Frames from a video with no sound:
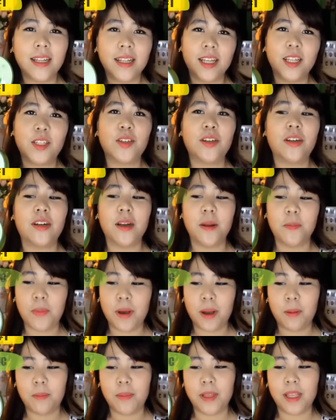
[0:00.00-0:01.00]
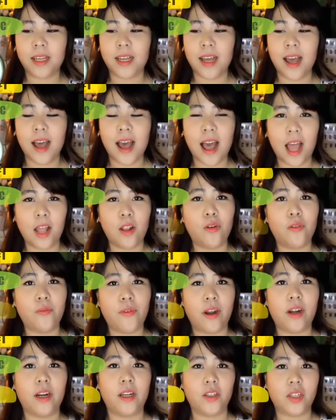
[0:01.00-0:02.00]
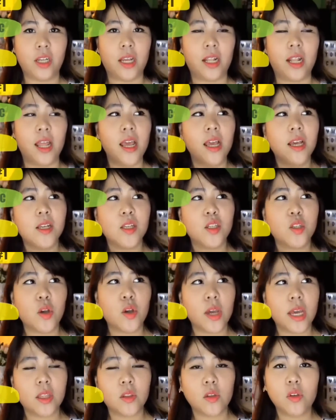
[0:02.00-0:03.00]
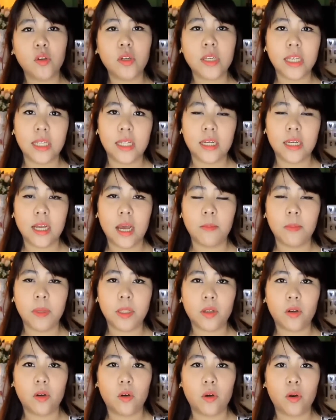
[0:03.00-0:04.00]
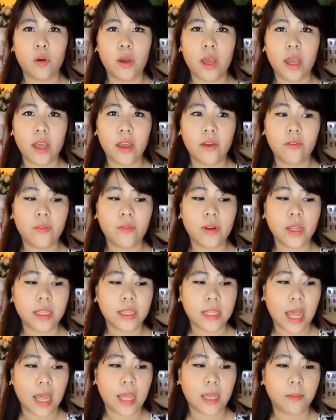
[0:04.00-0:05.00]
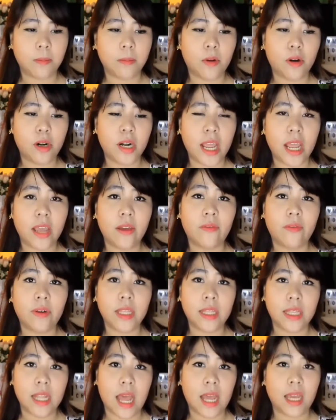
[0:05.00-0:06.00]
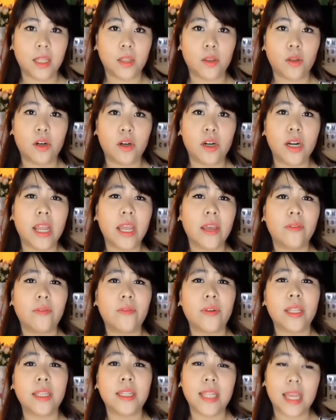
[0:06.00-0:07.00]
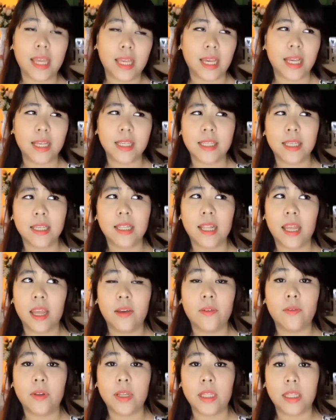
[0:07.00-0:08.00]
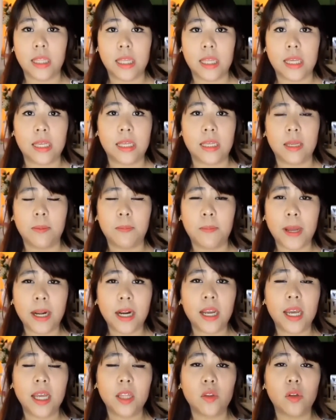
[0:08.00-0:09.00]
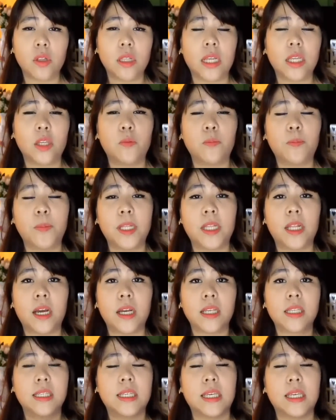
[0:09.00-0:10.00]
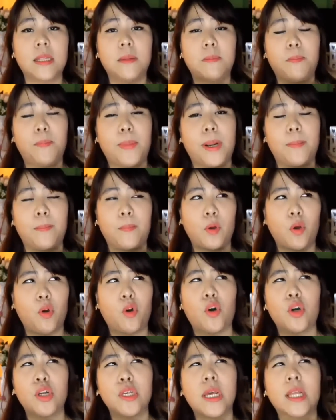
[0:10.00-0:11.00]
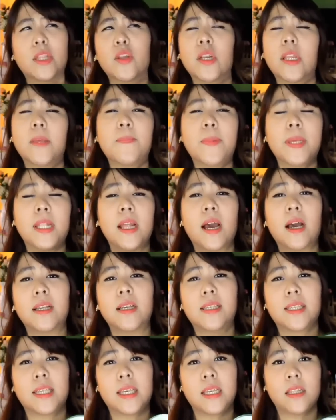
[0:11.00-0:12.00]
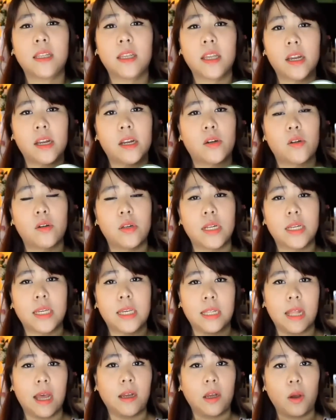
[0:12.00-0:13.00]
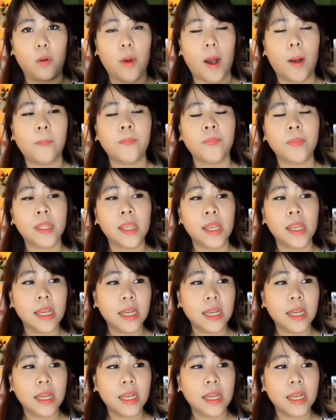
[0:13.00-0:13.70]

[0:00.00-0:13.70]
The Nature Republic Aloe Vera Gel. So, ito yung ginagamit ko every time or every night or every day, as in every day. Parang ito na yung pinaka-skin prep ko or ito na yung pinaka-skin care ko na ginagawa.